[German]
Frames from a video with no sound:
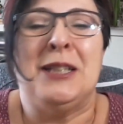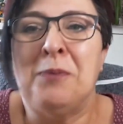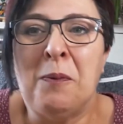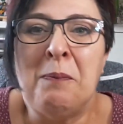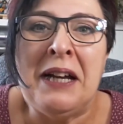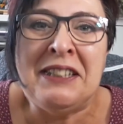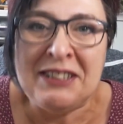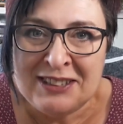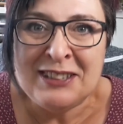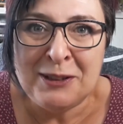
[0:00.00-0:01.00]
Im Moment
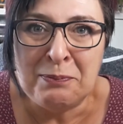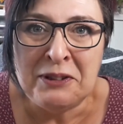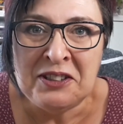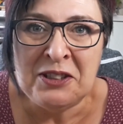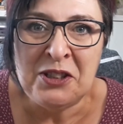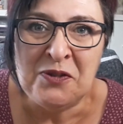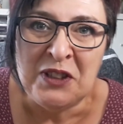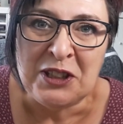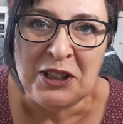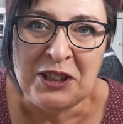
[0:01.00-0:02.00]
ist es ein bisschen
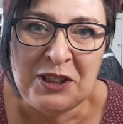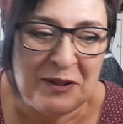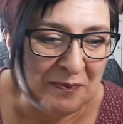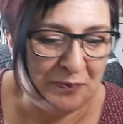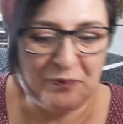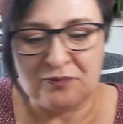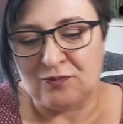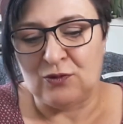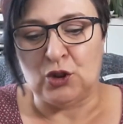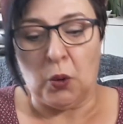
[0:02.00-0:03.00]
schwierig.
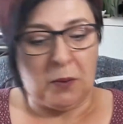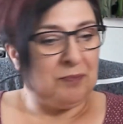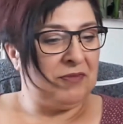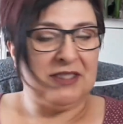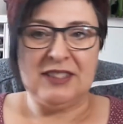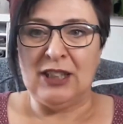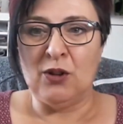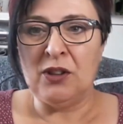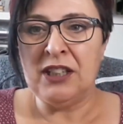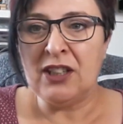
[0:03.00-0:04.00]
So,
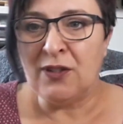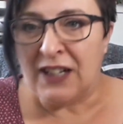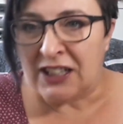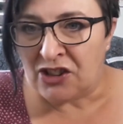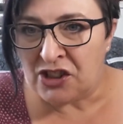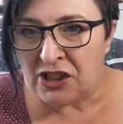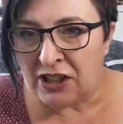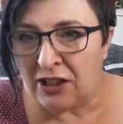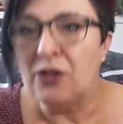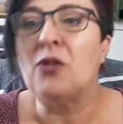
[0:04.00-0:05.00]
genug gequatscht.
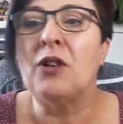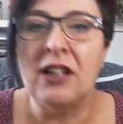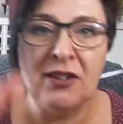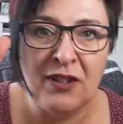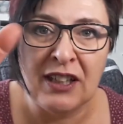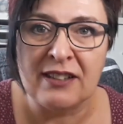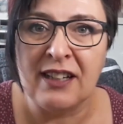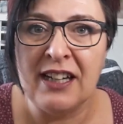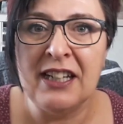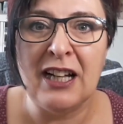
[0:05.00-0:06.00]
Ja, halt wieder
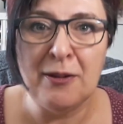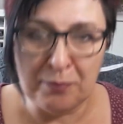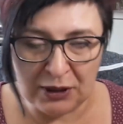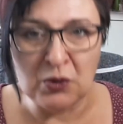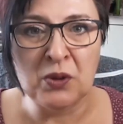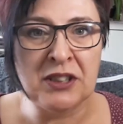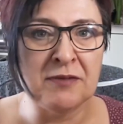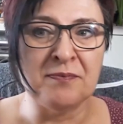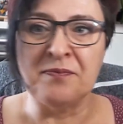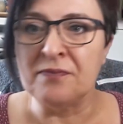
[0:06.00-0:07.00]
dreieinhalb
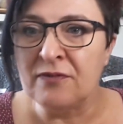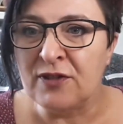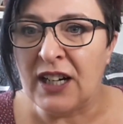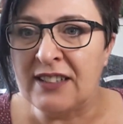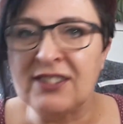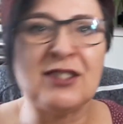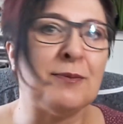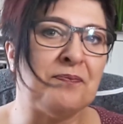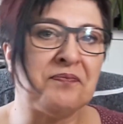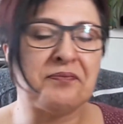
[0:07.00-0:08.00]
Minuten fast.
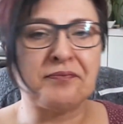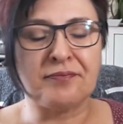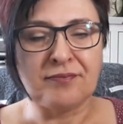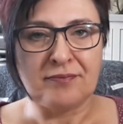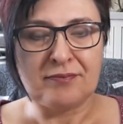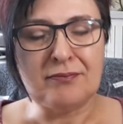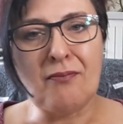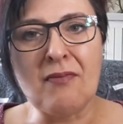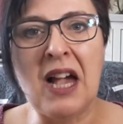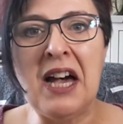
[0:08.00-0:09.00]

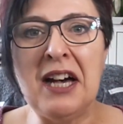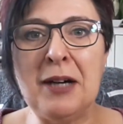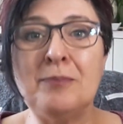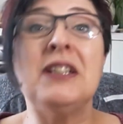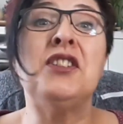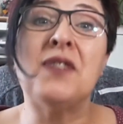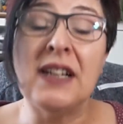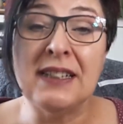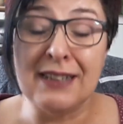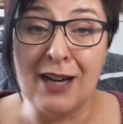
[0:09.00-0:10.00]
Ähm, ich
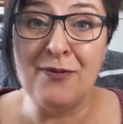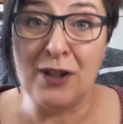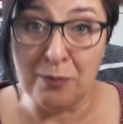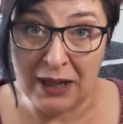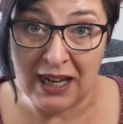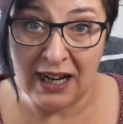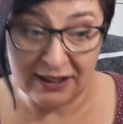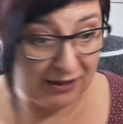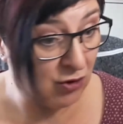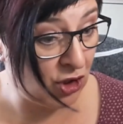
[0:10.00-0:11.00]
fange jetzt einfach mal
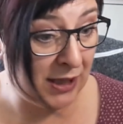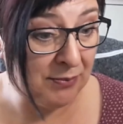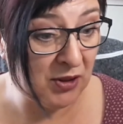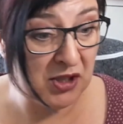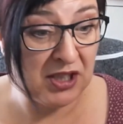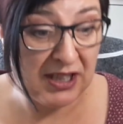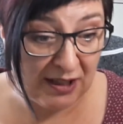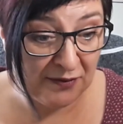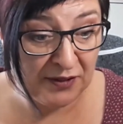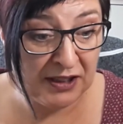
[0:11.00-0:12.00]
an. Schnappt euch einen
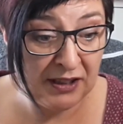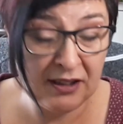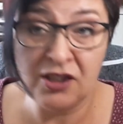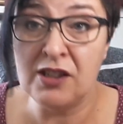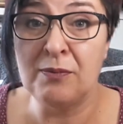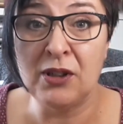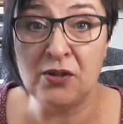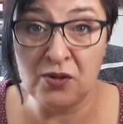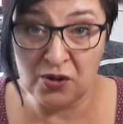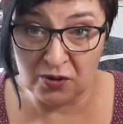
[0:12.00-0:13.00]
Kaffee. Ich habe
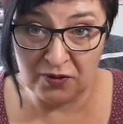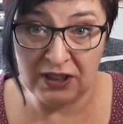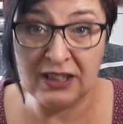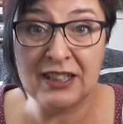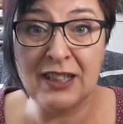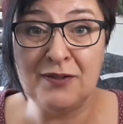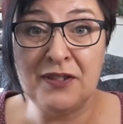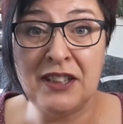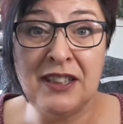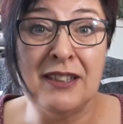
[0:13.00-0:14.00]
natürlich auch wieder einen
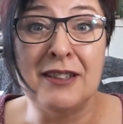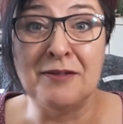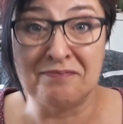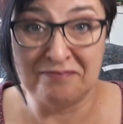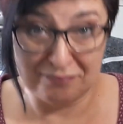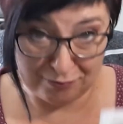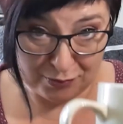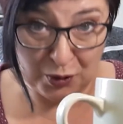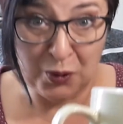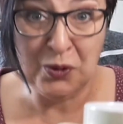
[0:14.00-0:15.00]
Kaffee hier.
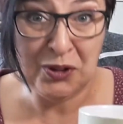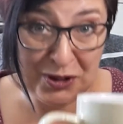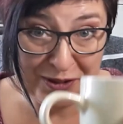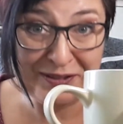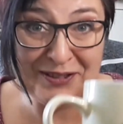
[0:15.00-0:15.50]
Prost.